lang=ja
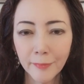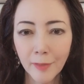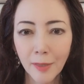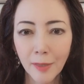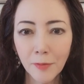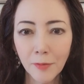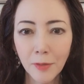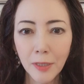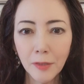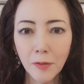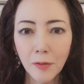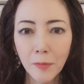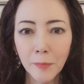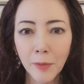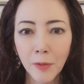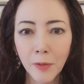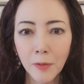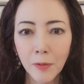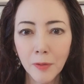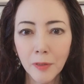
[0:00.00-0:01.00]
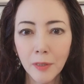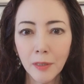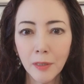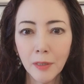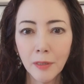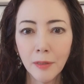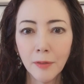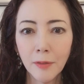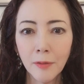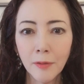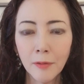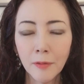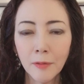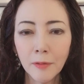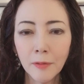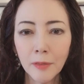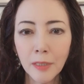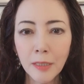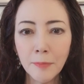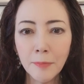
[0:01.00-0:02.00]
それとも
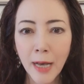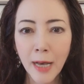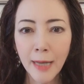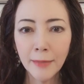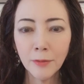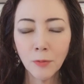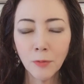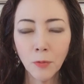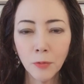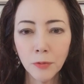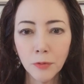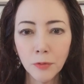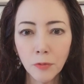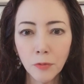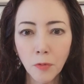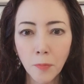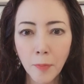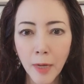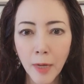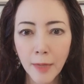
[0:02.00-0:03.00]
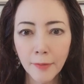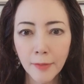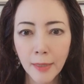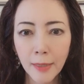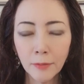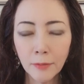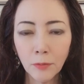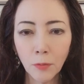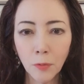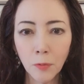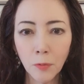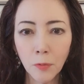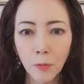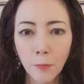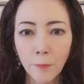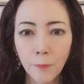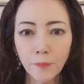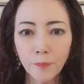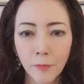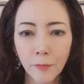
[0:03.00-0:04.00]
今ある55%を
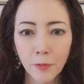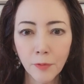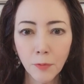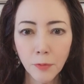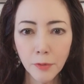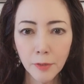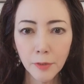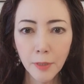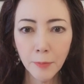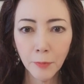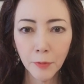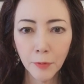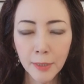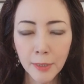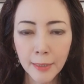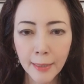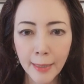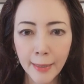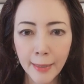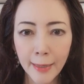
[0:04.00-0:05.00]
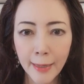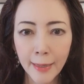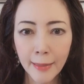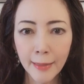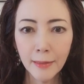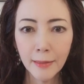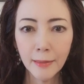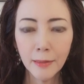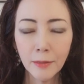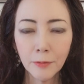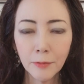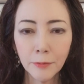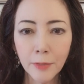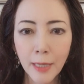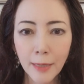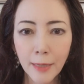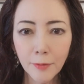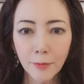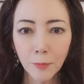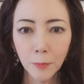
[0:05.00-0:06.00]
少しでもいいから増
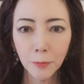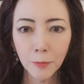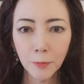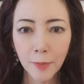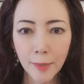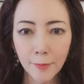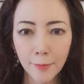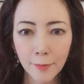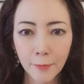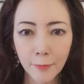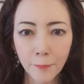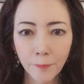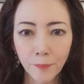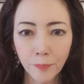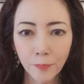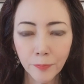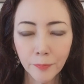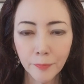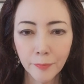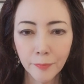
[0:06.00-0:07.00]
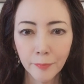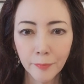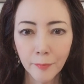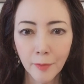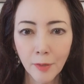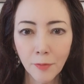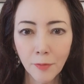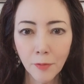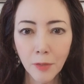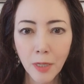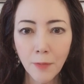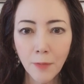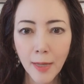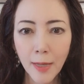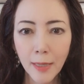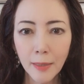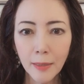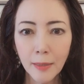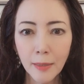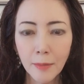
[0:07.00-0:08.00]
やすことですそれ
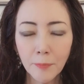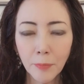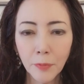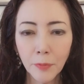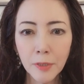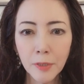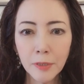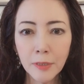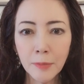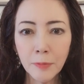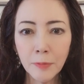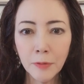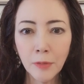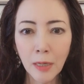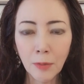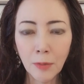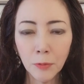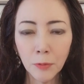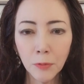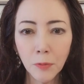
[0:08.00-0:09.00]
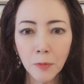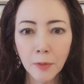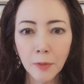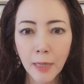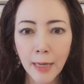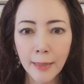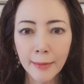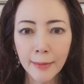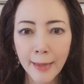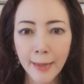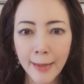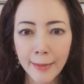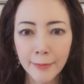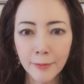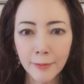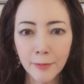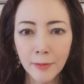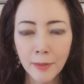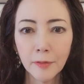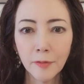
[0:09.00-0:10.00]
はポジティブなことを考え
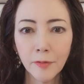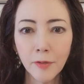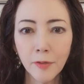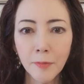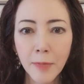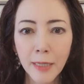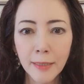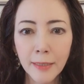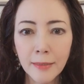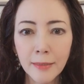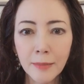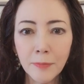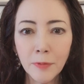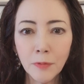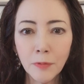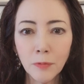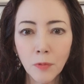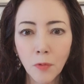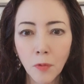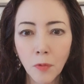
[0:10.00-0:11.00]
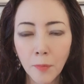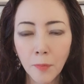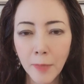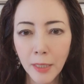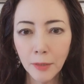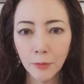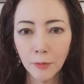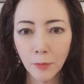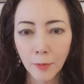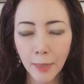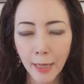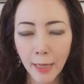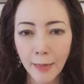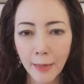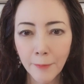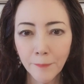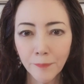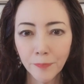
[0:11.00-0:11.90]
るつまり自分を褒めるとか